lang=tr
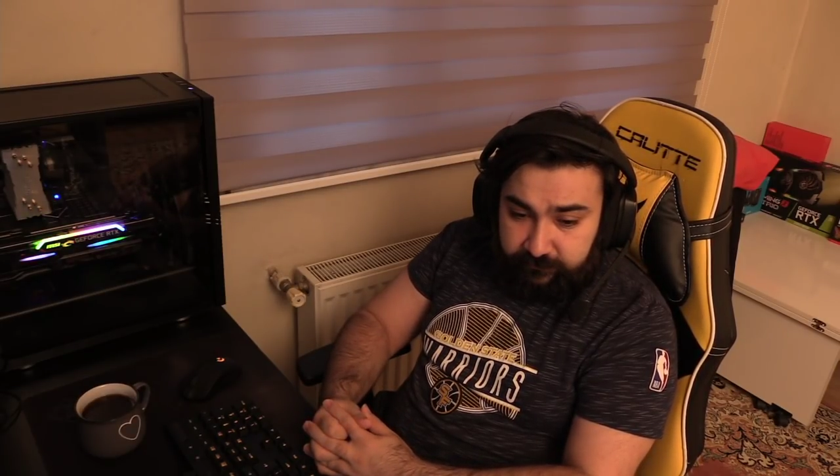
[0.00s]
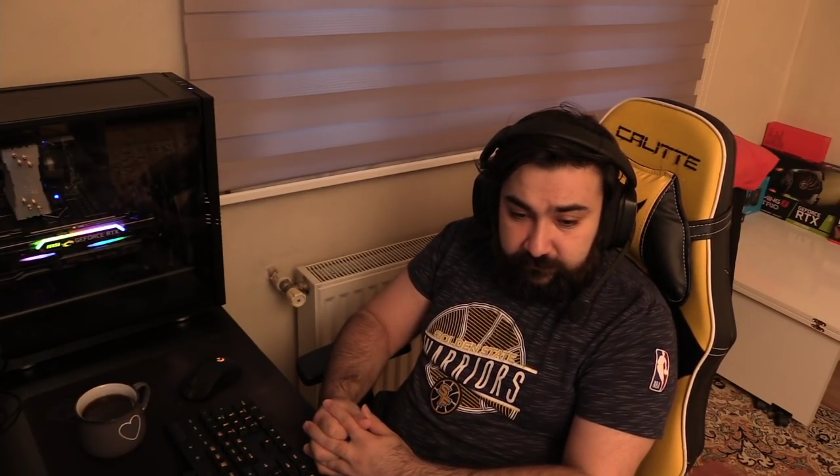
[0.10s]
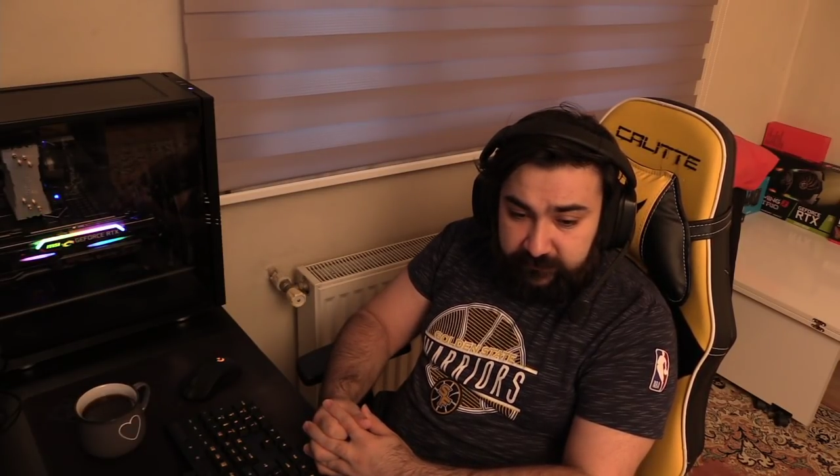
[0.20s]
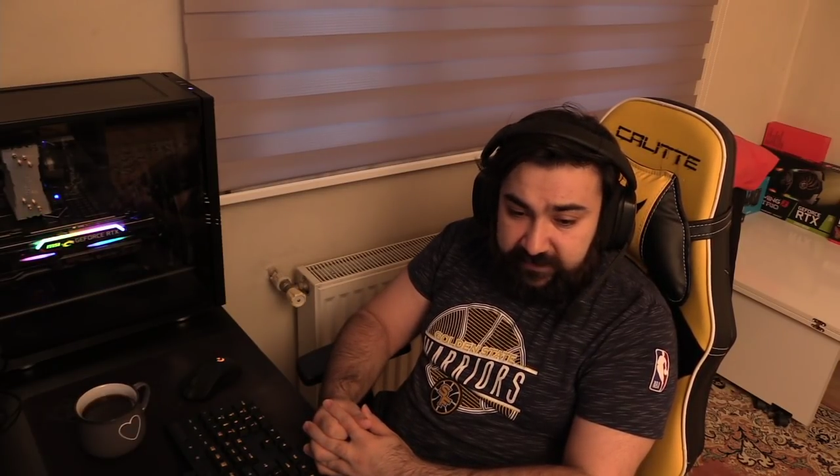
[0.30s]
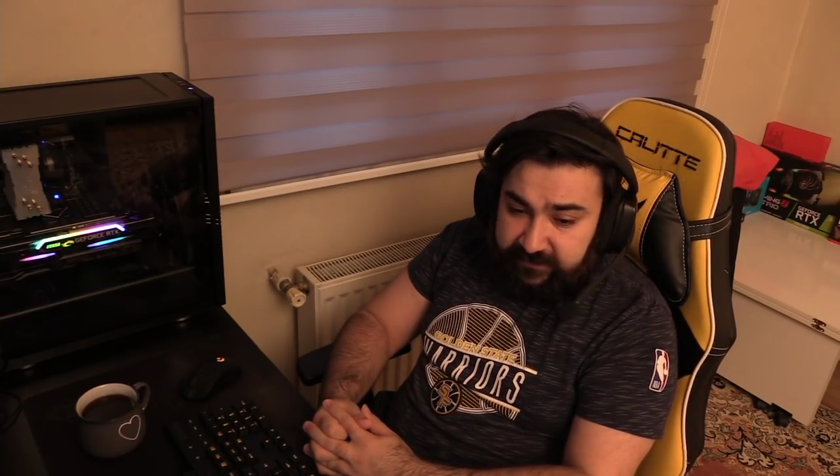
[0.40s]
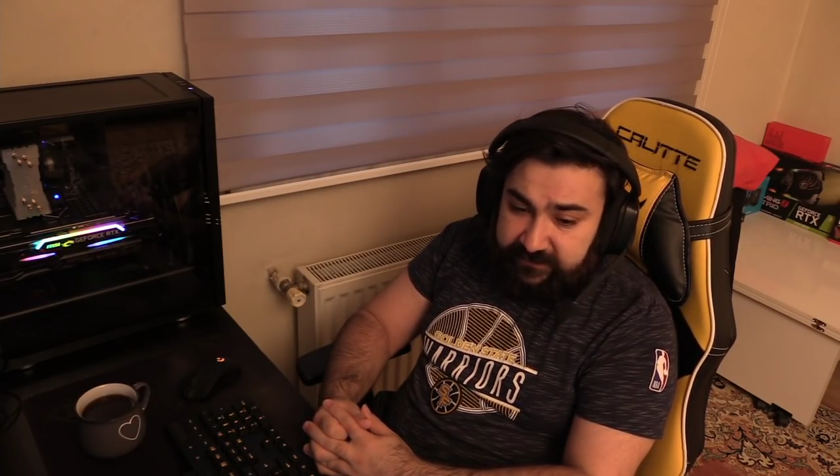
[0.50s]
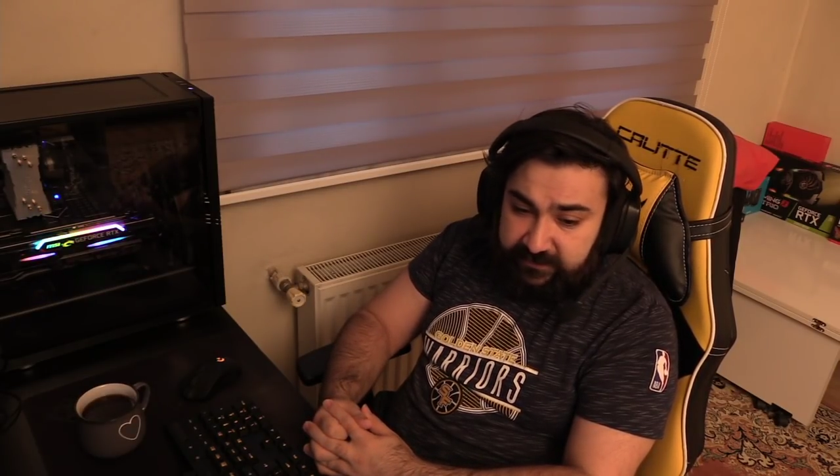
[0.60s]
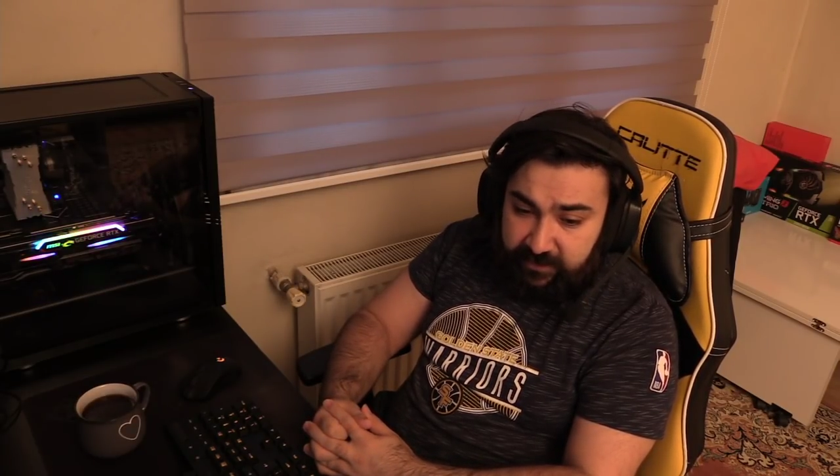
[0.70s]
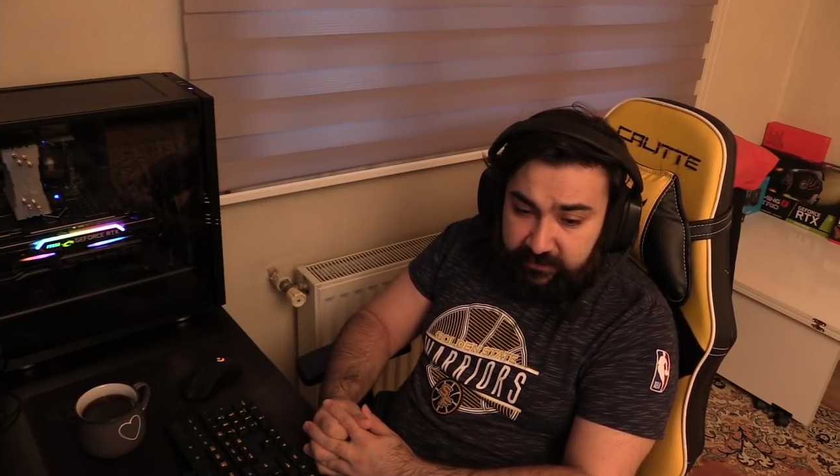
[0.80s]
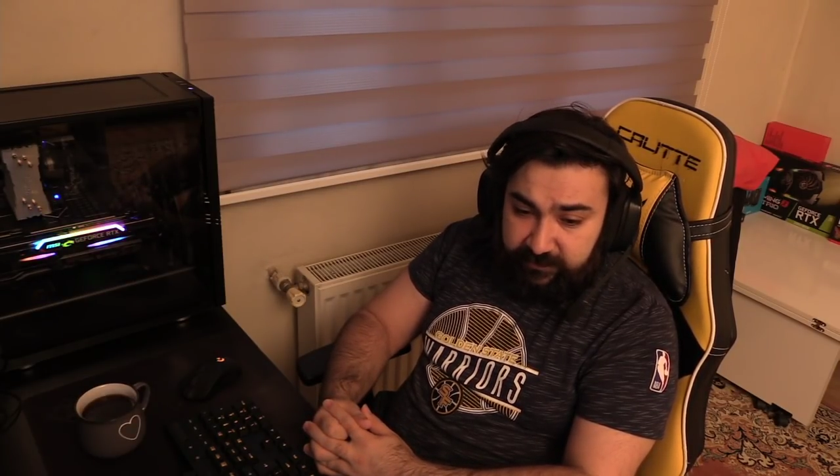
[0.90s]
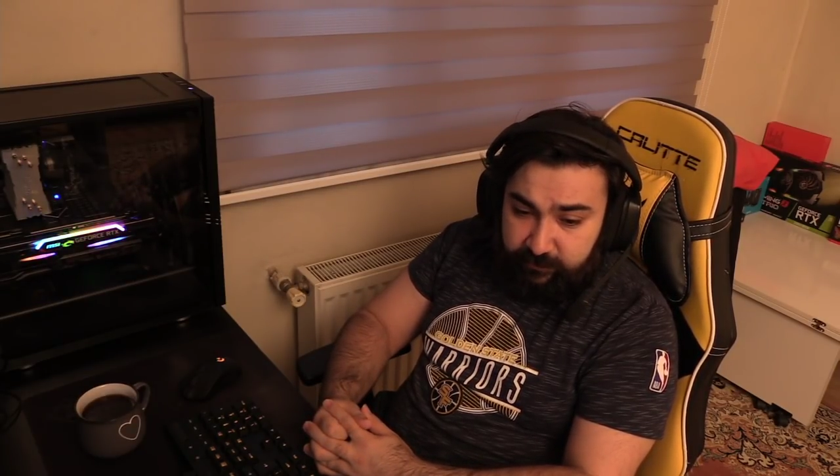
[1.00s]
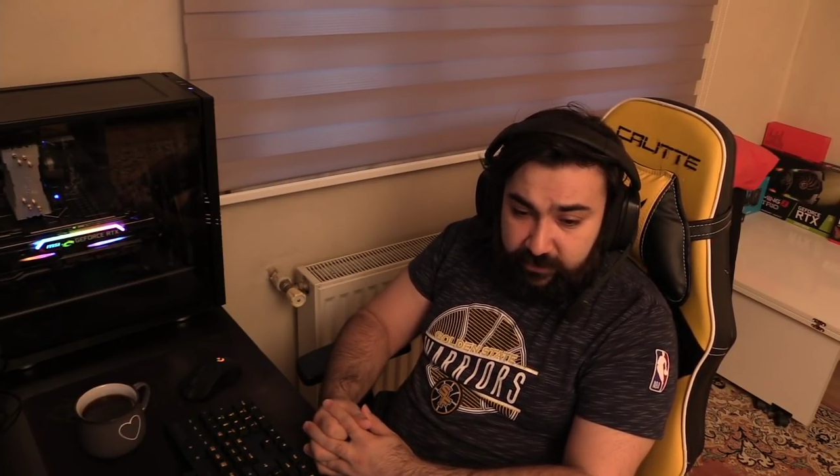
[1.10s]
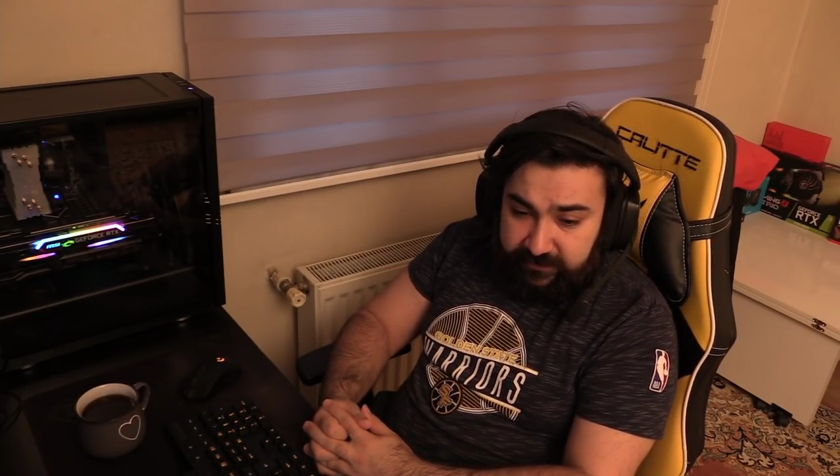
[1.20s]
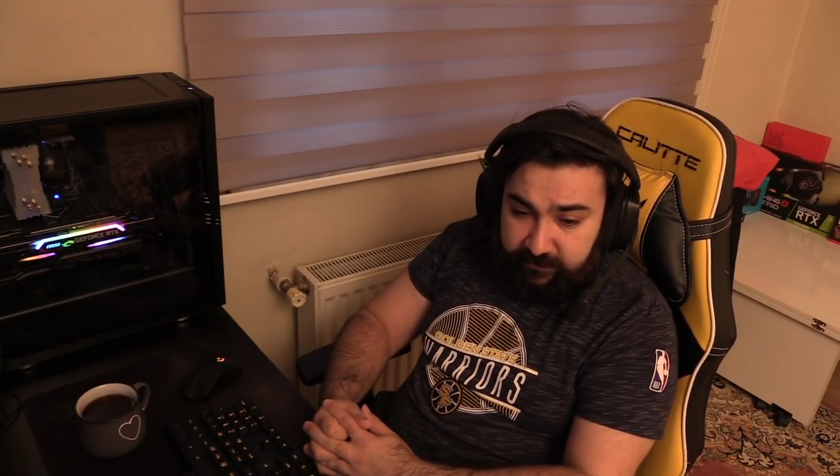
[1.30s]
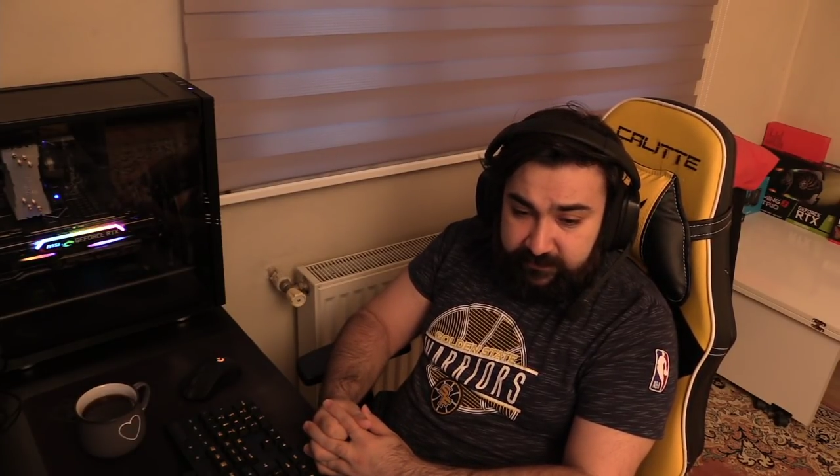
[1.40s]
Gerekirse almayın. Bu
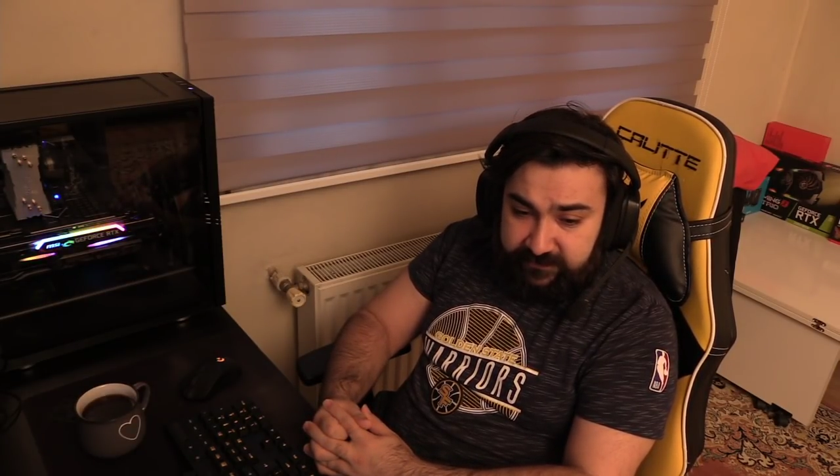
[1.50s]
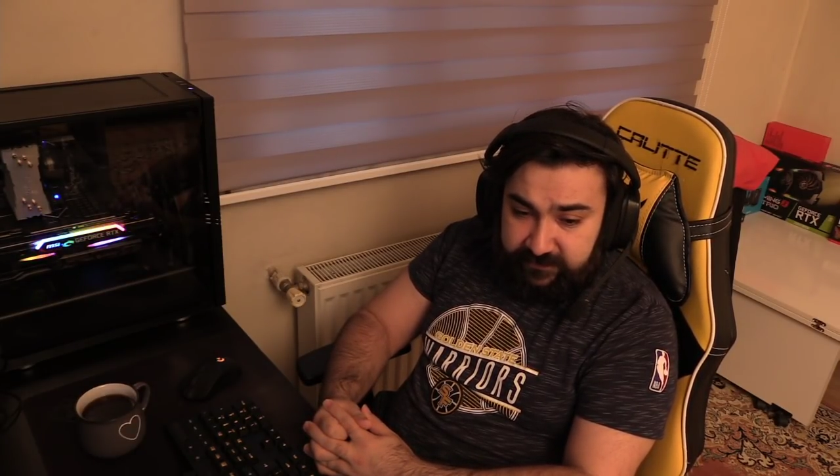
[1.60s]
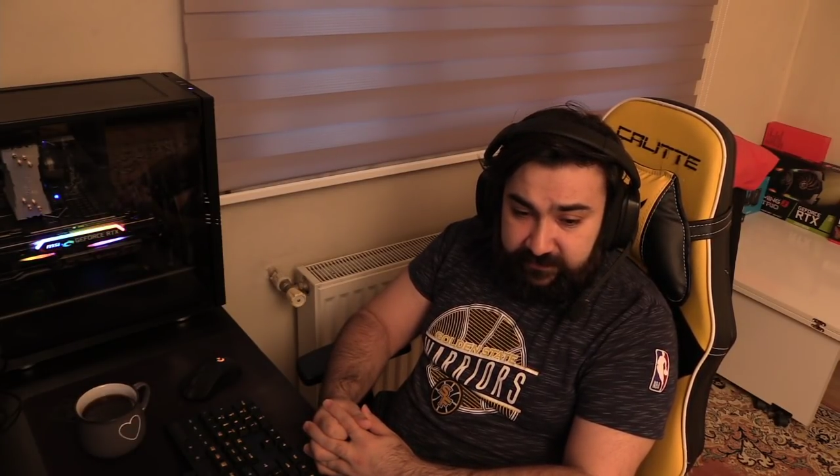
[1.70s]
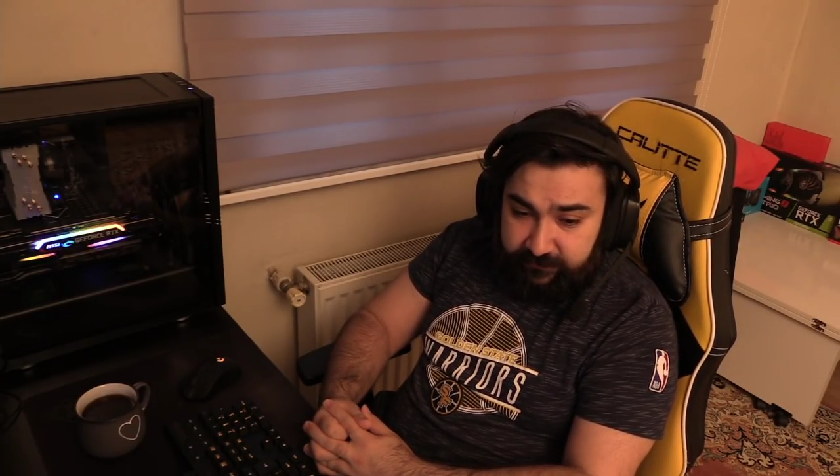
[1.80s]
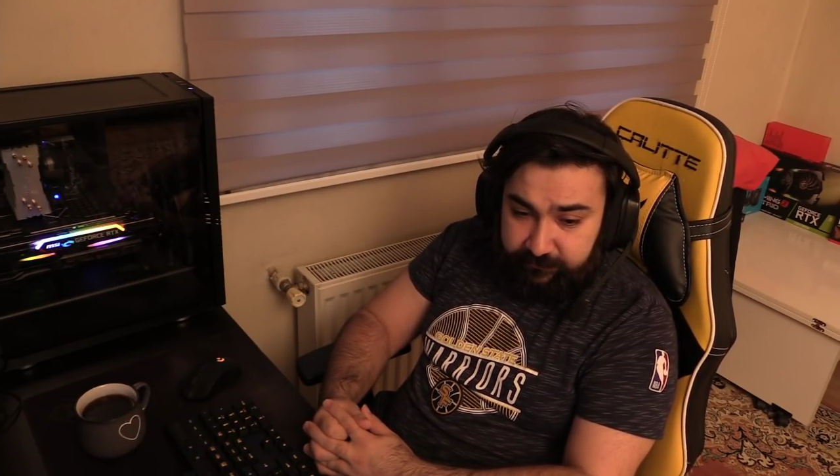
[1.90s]
kadar basit yani.